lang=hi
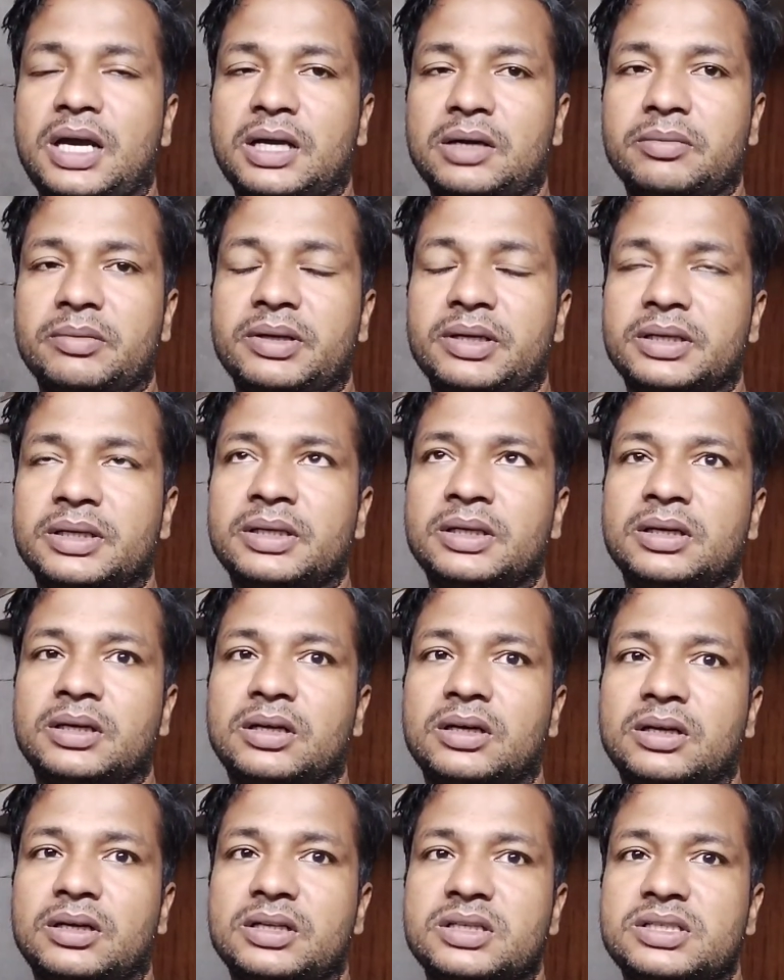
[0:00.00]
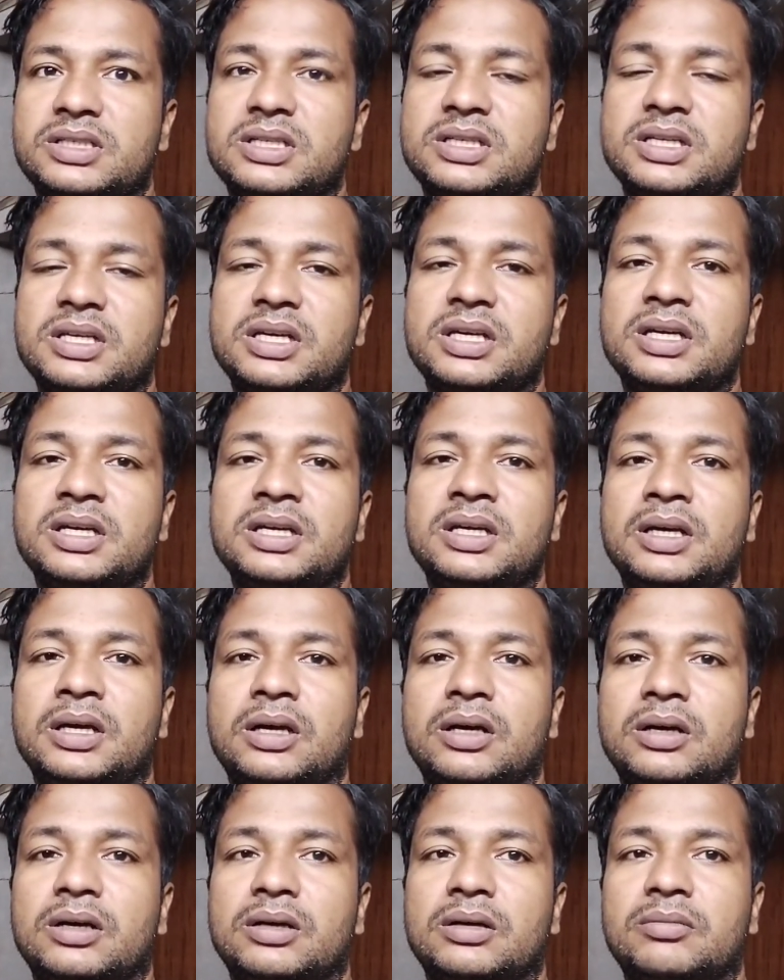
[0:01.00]
आँख में और इसलिए
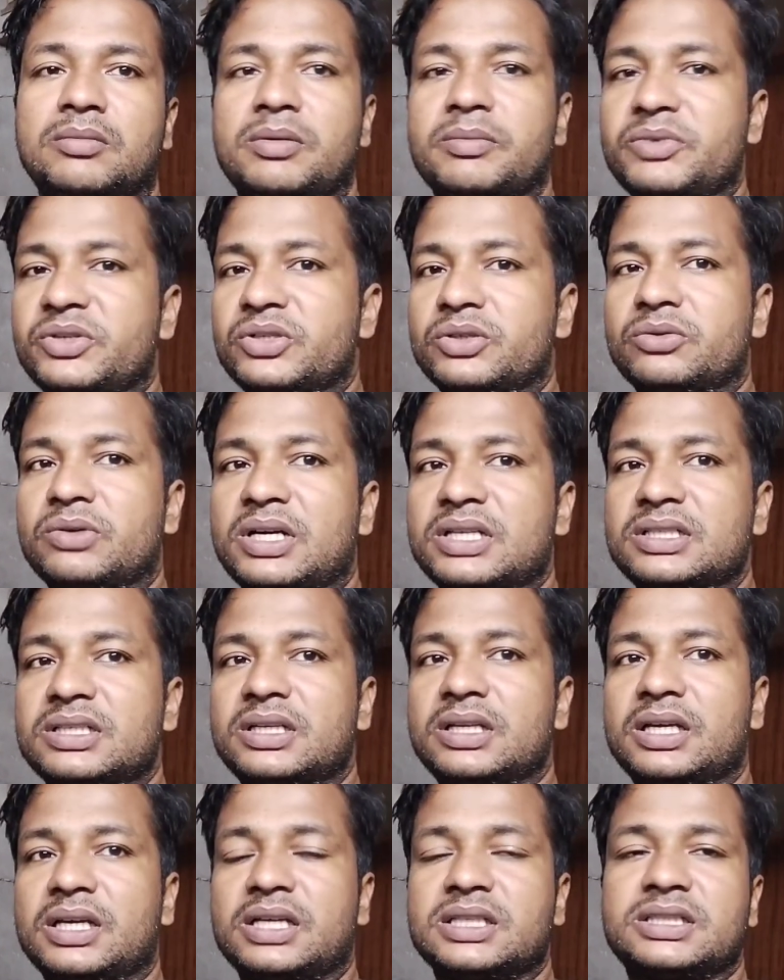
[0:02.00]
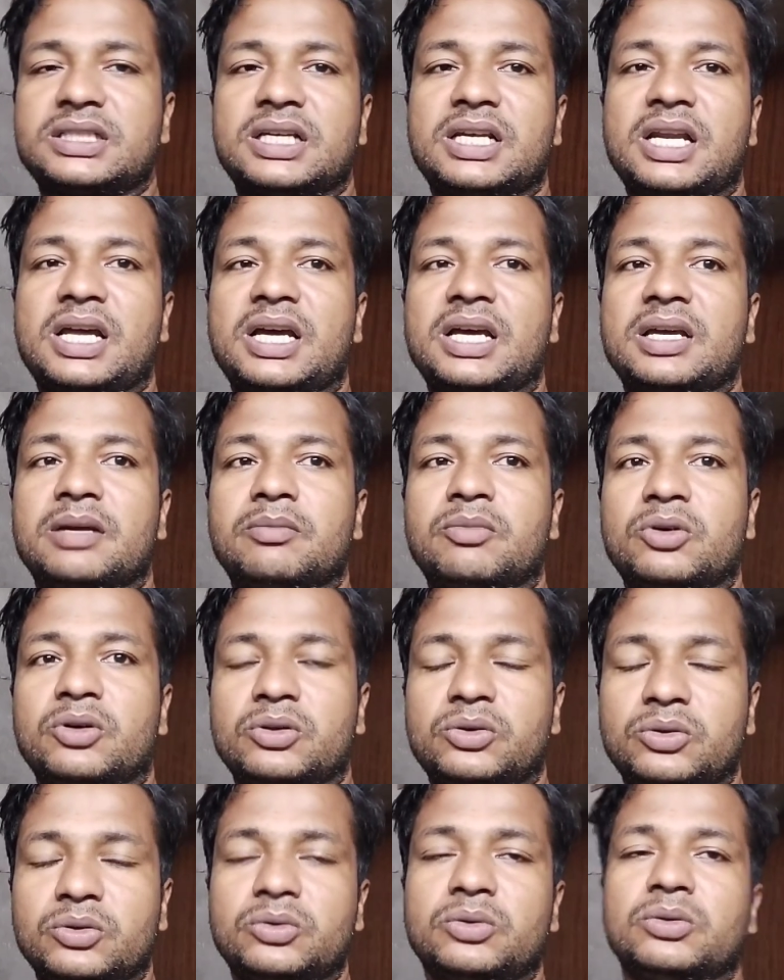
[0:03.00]
मम्मी जी को आज लेके चलना है
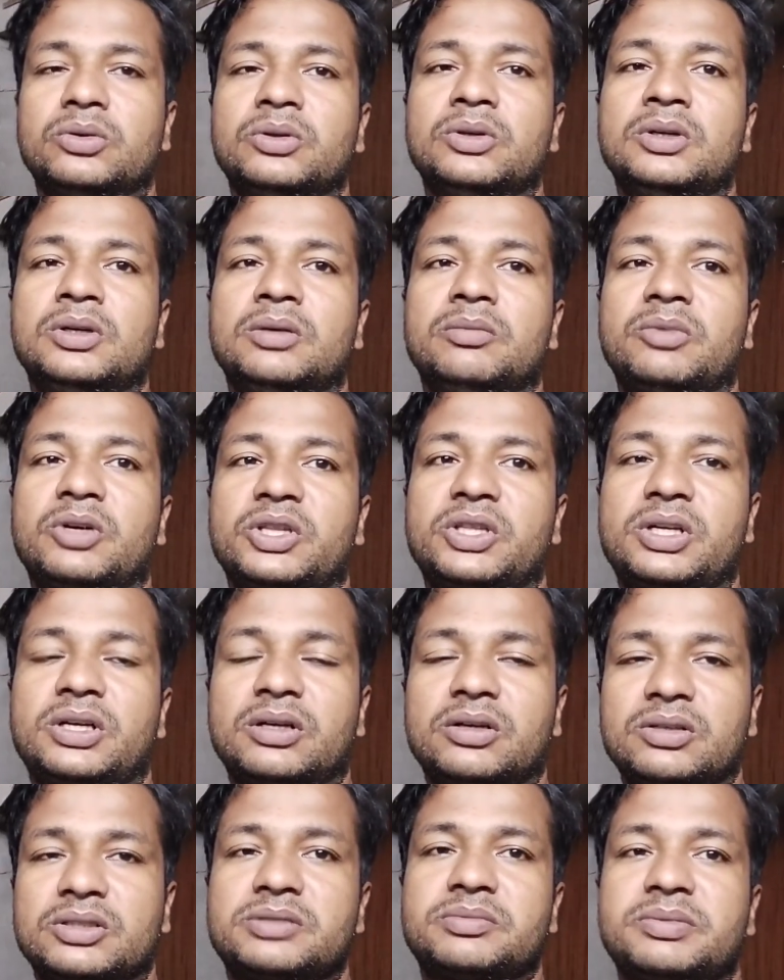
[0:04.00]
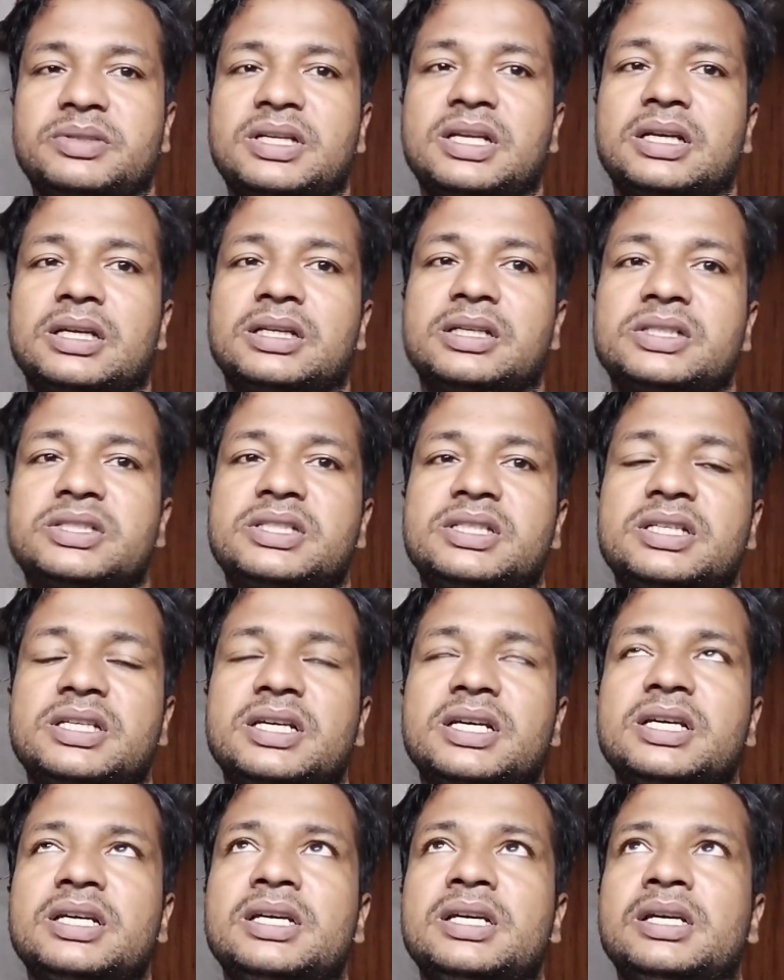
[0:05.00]
बहुत दूर भद्रक हॉस्पिटल
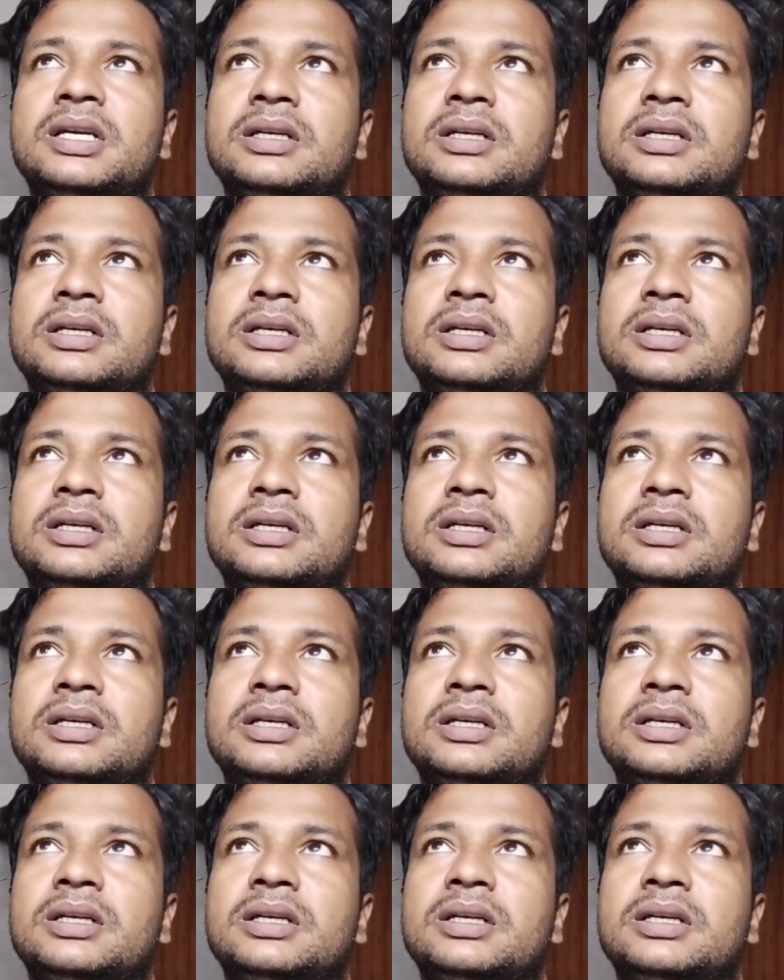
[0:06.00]
इसलिए